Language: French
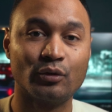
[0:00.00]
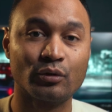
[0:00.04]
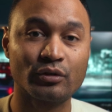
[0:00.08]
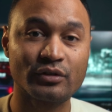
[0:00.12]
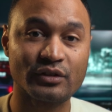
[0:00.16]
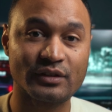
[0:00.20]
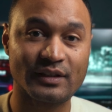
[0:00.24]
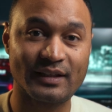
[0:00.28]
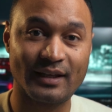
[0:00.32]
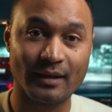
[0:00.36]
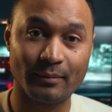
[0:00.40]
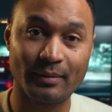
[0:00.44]

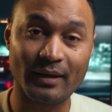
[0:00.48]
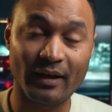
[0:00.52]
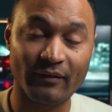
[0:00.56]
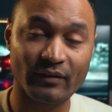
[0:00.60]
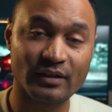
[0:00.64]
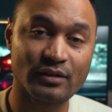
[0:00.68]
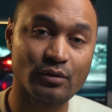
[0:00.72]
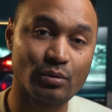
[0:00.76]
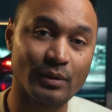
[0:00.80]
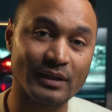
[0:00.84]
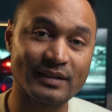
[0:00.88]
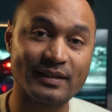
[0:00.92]
donc, ce qui est bien
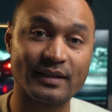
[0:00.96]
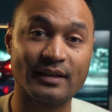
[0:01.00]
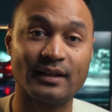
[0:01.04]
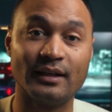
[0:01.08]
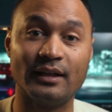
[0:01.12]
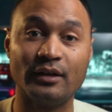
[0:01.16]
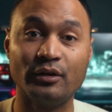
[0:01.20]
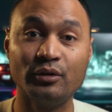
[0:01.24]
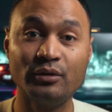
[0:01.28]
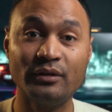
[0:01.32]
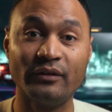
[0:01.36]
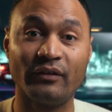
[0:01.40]
avec celui-là, c'est
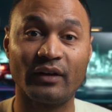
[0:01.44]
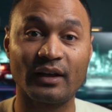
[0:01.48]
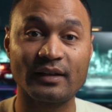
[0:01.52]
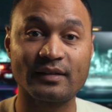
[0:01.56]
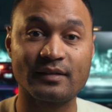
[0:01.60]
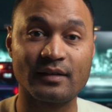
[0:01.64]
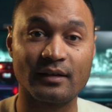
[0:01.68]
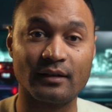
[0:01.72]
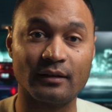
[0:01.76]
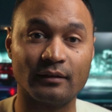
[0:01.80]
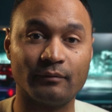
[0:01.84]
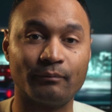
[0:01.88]
qu'il est
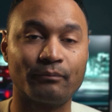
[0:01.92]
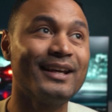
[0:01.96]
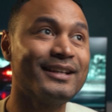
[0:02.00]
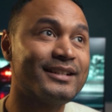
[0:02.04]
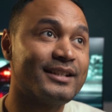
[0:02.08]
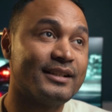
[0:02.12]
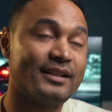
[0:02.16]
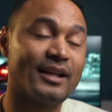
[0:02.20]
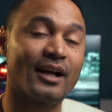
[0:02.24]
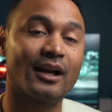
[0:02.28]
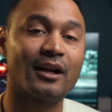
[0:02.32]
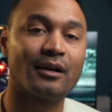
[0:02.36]
universel.
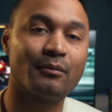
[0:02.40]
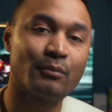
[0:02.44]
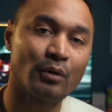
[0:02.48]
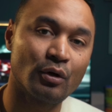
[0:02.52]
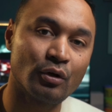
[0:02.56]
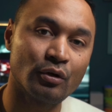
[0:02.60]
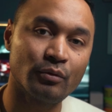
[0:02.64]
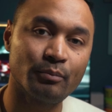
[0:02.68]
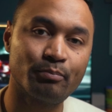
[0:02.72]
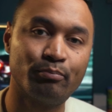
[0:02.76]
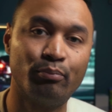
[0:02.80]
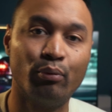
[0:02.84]
Et
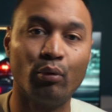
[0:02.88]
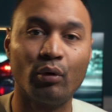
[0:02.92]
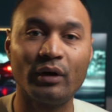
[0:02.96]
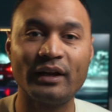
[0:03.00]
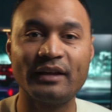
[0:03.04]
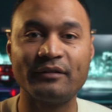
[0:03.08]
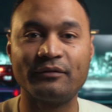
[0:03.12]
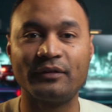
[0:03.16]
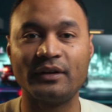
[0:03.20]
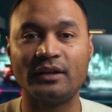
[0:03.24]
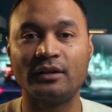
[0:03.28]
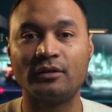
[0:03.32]
généralement,
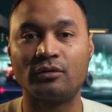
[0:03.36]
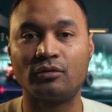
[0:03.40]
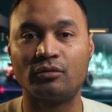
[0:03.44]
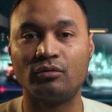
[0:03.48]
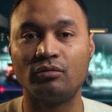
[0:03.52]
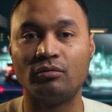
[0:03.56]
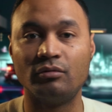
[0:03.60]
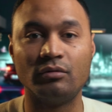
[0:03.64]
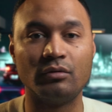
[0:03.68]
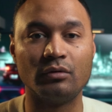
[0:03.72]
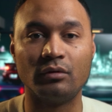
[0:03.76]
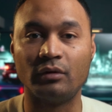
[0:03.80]
pour les
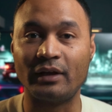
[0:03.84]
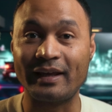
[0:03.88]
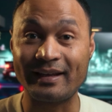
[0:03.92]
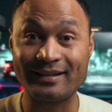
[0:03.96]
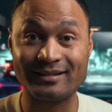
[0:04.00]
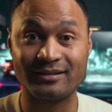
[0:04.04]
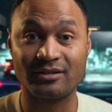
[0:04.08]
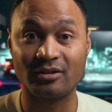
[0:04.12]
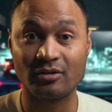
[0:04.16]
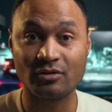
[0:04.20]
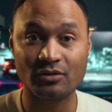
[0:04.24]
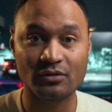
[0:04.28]
véhicules
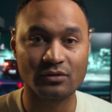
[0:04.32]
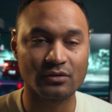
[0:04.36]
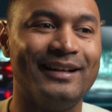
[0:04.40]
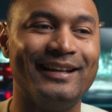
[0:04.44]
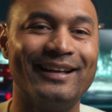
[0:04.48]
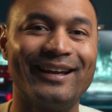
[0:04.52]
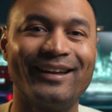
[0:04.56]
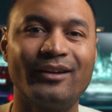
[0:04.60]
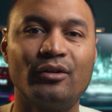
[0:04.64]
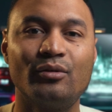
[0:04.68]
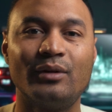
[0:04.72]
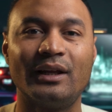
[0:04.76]
essence,
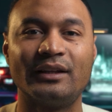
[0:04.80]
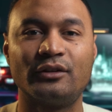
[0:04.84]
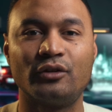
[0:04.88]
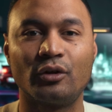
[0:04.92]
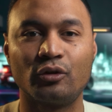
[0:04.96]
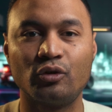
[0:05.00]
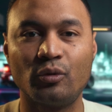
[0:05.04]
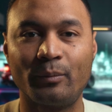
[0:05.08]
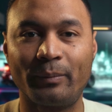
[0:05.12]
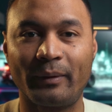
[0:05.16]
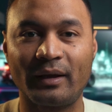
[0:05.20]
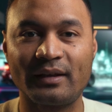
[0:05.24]
les
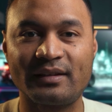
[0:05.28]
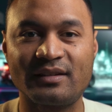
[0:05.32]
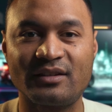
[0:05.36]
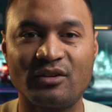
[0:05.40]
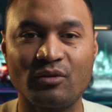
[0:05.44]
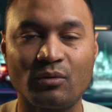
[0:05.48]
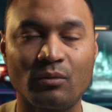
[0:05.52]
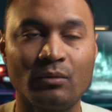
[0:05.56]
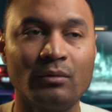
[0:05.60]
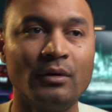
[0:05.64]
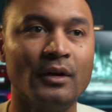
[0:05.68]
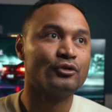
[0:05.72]
régulateurs de
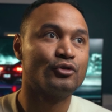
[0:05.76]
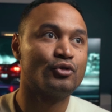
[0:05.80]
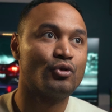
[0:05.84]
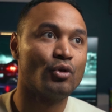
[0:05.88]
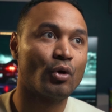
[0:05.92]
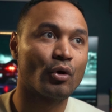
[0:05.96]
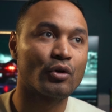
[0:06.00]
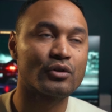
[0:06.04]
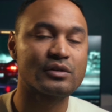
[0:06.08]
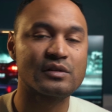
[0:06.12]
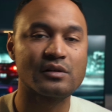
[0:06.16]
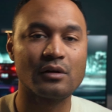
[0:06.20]
pression
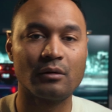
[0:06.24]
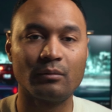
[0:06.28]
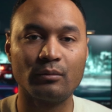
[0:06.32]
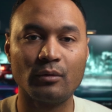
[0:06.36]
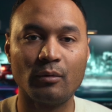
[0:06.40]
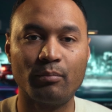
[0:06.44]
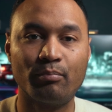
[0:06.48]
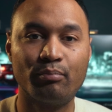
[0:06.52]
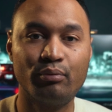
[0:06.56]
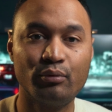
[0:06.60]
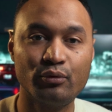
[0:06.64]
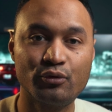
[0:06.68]
se
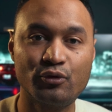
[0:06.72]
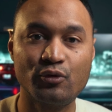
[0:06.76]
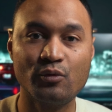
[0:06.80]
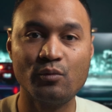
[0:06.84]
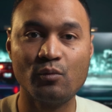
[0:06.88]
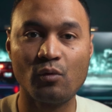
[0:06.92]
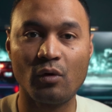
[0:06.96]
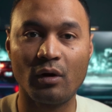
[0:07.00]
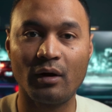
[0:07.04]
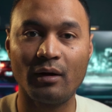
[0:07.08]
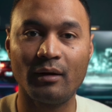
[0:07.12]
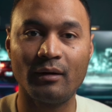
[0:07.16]
ressemblent plus
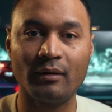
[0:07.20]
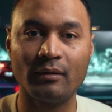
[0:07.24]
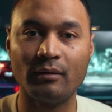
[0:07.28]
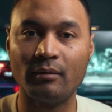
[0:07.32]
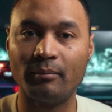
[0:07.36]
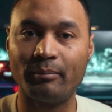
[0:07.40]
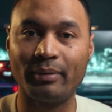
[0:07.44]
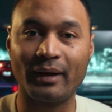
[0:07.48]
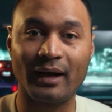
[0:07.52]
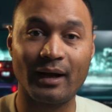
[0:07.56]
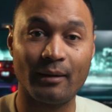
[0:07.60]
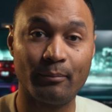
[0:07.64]
ou
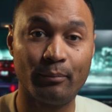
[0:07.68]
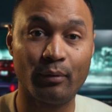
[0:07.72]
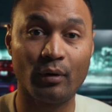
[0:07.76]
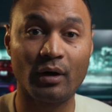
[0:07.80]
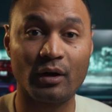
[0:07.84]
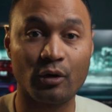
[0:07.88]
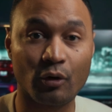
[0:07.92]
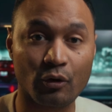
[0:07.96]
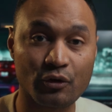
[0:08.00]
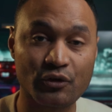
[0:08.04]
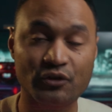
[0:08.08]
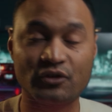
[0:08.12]
moins euh, par
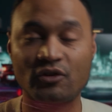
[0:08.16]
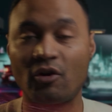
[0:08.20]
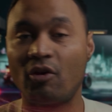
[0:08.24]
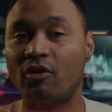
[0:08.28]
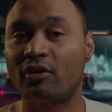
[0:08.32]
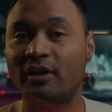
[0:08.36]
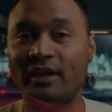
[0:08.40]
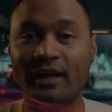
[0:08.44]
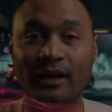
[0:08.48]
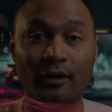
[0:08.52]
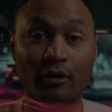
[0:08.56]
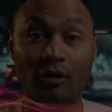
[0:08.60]
rapport à leur
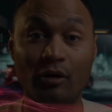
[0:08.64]
socle et à